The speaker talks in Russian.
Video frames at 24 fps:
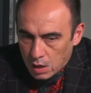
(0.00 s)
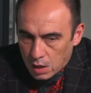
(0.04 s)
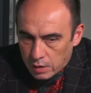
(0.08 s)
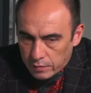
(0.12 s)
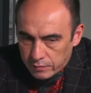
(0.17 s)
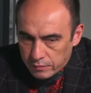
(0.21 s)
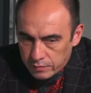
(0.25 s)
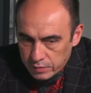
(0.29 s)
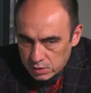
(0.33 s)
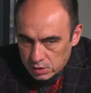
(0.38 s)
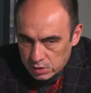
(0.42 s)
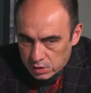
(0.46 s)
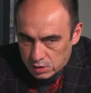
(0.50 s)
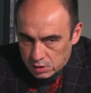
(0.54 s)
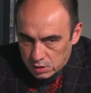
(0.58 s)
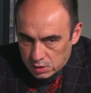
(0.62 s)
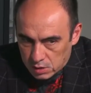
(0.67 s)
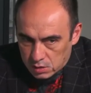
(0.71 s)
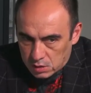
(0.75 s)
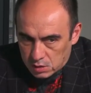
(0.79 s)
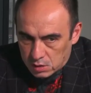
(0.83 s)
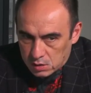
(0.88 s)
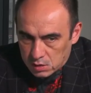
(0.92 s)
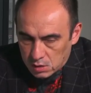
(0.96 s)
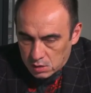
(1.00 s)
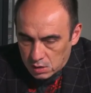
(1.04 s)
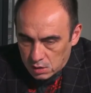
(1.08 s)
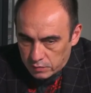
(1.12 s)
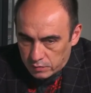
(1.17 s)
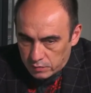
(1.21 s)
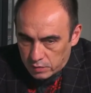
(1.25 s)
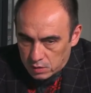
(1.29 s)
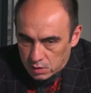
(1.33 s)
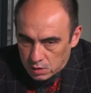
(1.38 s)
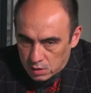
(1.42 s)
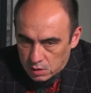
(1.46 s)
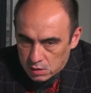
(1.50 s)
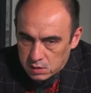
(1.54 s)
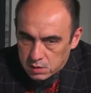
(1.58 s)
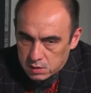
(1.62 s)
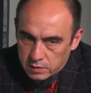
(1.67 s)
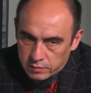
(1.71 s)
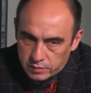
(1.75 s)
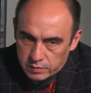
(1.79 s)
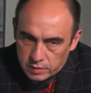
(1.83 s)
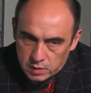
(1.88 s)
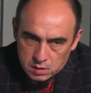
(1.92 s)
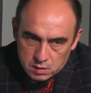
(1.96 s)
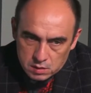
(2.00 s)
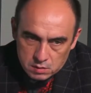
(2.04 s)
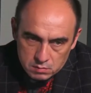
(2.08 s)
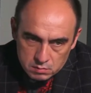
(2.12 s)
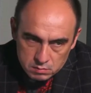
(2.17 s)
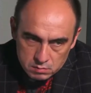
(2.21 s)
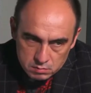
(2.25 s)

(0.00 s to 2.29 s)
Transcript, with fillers: Вы сейчас оцениваете, если говорить,